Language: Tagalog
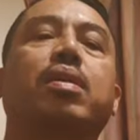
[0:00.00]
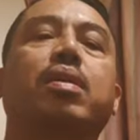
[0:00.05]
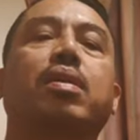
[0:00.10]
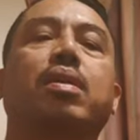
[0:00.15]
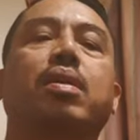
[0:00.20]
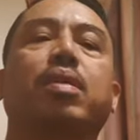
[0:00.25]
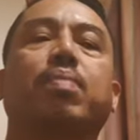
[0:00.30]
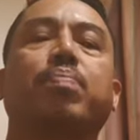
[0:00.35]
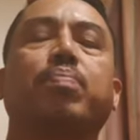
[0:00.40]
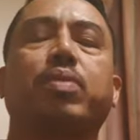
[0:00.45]

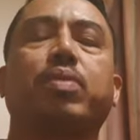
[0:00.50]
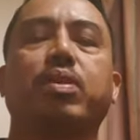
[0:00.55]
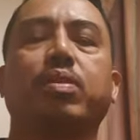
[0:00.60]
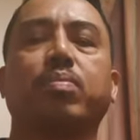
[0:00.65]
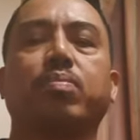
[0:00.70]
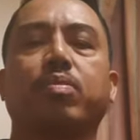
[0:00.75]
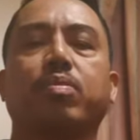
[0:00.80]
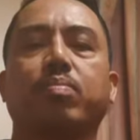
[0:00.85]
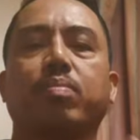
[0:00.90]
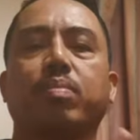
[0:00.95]
after
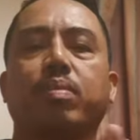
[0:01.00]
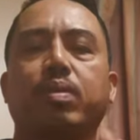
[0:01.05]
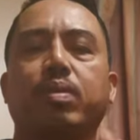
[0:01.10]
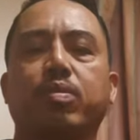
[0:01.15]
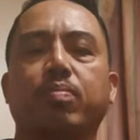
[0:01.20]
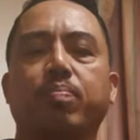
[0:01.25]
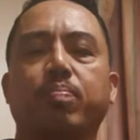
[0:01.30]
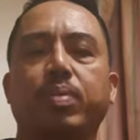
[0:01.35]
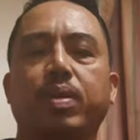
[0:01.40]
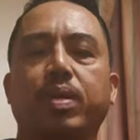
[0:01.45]
mong
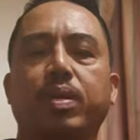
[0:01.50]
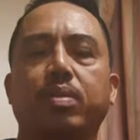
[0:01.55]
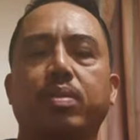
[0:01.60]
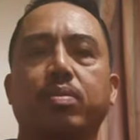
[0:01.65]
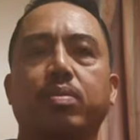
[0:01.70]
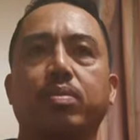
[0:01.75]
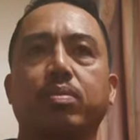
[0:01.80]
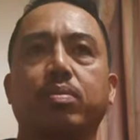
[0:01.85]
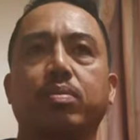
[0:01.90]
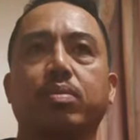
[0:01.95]
makompleto
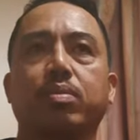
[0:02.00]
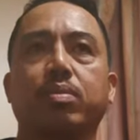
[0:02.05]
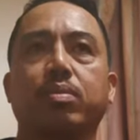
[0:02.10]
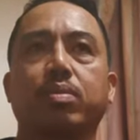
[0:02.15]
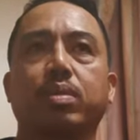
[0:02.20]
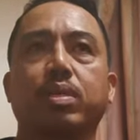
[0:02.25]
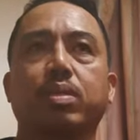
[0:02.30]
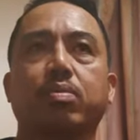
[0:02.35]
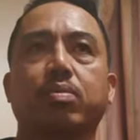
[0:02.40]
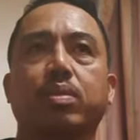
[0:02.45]
yung
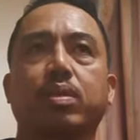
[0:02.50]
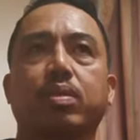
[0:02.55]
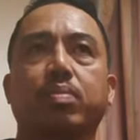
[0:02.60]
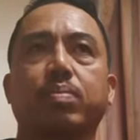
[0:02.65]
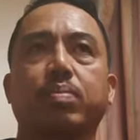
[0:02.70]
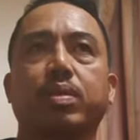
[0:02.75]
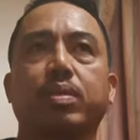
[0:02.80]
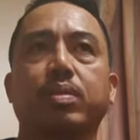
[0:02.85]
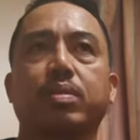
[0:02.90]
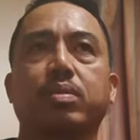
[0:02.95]

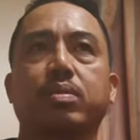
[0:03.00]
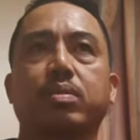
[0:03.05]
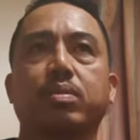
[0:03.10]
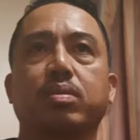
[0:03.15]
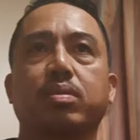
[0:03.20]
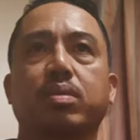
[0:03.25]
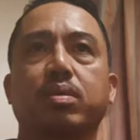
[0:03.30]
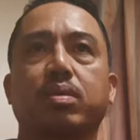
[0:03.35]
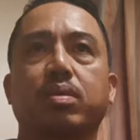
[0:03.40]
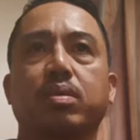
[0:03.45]
requirements
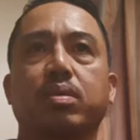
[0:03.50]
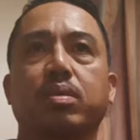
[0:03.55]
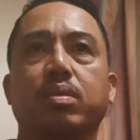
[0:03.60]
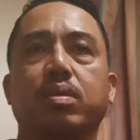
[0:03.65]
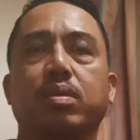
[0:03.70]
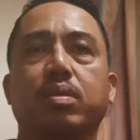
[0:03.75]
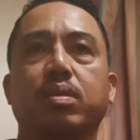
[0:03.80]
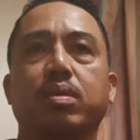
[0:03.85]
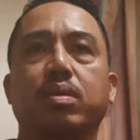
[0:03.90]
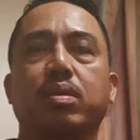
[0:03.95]
na
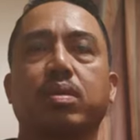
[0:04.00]
uh,